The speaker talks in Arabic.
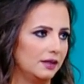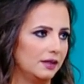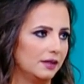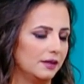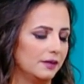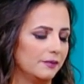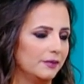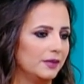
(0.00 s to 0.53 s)

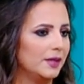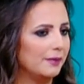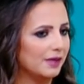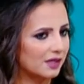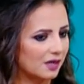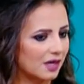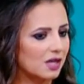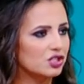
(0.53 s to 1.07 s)
آه لما
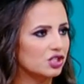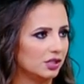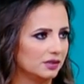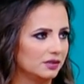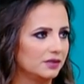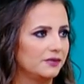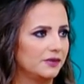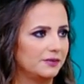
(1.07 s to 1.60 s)
نراجع
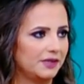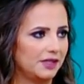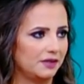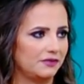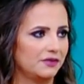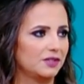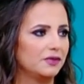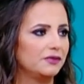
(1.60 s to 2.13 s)
الطفل
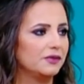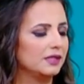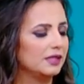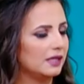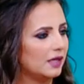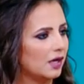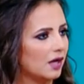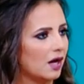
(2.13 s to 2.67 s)
تعرفي
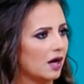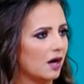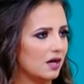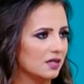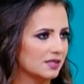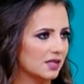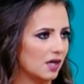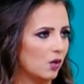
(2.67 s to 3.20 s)
الطفل آه
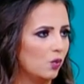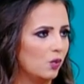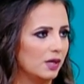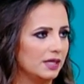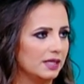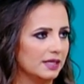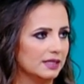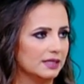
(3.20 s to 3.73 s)
خاصه
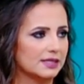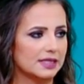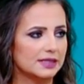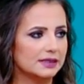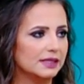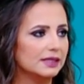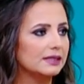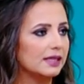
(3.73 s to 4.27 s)
اول
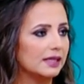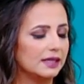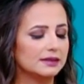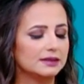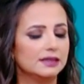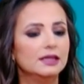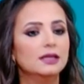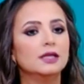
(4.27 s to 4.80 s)
سنتين
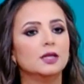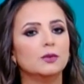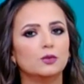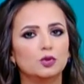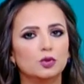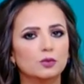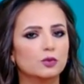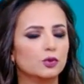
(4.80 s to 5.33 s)
ثلاثه
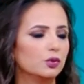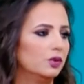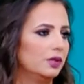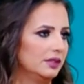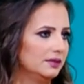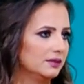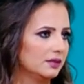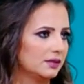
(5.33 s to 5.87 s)
بكون
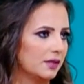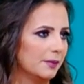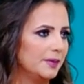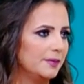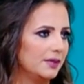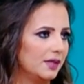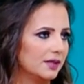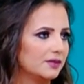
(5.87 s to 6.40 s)
بروح عند
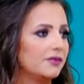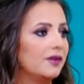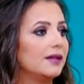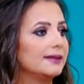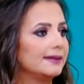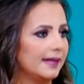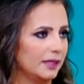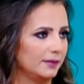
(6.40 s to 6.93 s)
طبيب
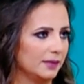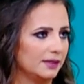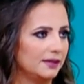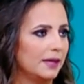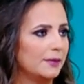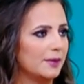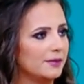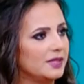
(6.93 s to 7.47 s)
الاطفال دائما
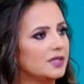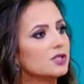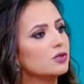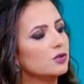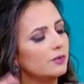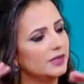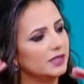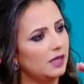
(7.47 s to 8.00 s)
دائما بيقيس
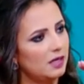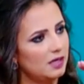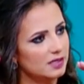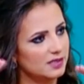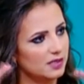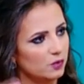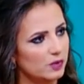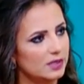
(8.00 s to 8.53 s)
له
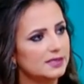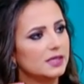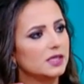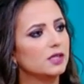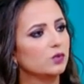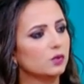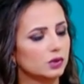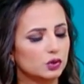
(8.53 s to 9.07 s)
بنلاحظ
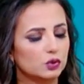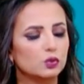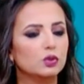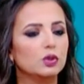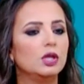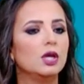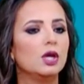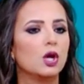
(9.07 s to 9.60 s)
الوزن صح.
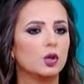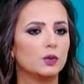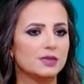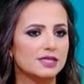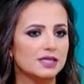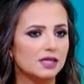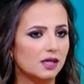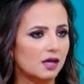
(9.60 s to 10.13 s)
والطول
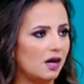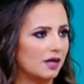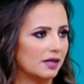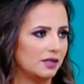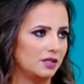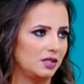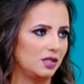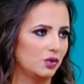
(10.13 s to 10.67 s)
وبصير
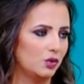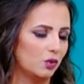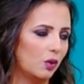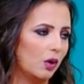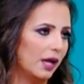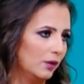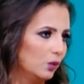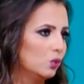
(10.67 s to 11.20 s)
يقارن
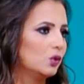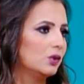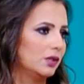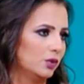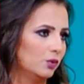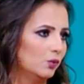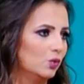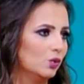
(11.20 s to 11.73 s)
انه هل هو
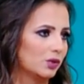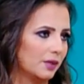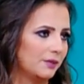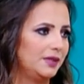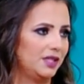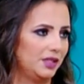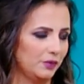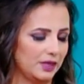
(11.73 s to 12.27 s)
نموه
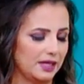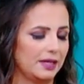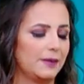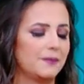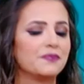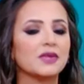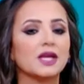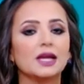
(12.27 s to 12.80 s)
طبيعي ولا لا
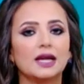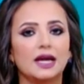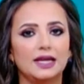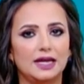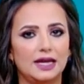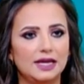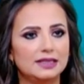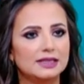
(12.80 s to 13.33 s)

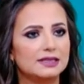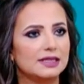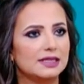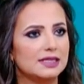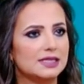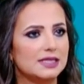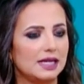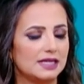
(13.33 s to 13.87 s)
هلا عاده
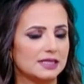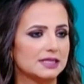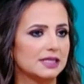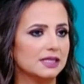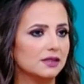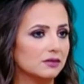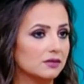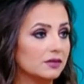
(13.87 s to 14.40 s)
اذا
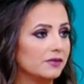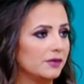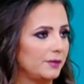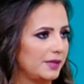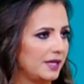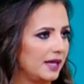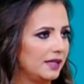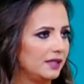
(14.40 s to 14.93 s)
حسينا الطفل
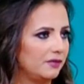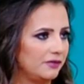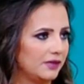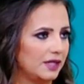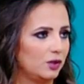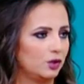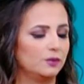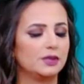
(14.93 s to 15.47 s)
بهاي
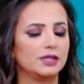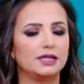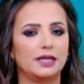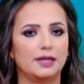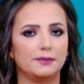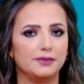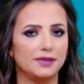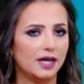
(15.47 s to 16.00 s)
الفئه العمريه
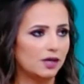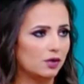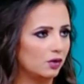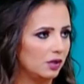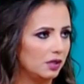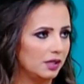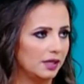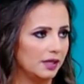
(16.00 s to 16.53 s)
عم
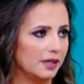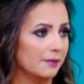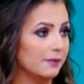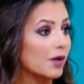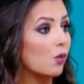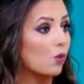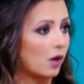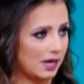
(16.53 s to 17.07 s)
بياكل آه،
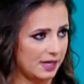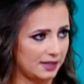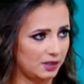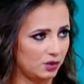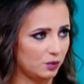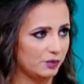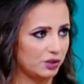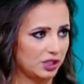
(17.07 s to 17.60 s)
منوع
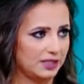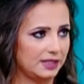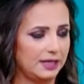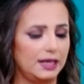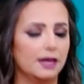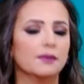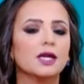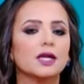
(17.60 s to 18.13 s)
اكله بشكل
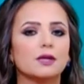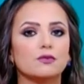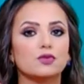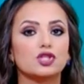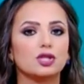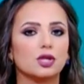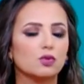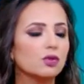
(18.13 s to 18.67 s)
عام
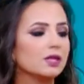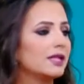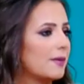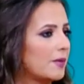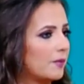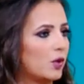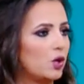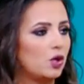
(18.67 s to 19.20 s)
مش ضروري
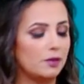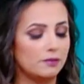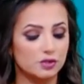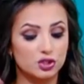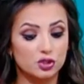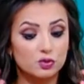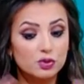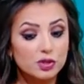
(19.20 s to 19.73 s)
دائما بقول لهم
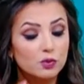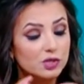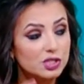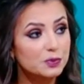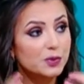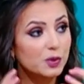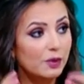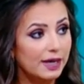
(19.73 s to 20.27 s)
مش ضروري
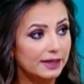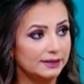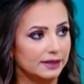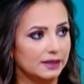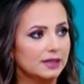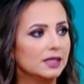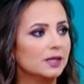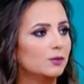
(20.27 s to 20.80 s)
وجبه
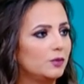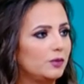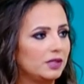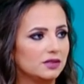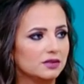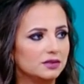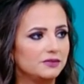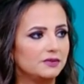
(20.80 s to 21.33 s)
واحده
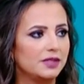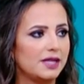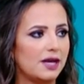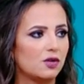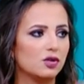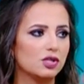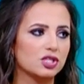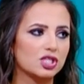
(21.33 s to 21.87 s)
ممكن الطفل
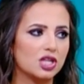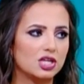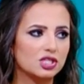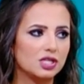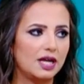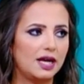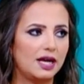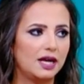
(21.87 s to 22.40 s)
ياكل
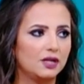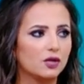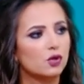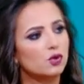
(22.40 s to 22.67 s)
الدجاجه لحال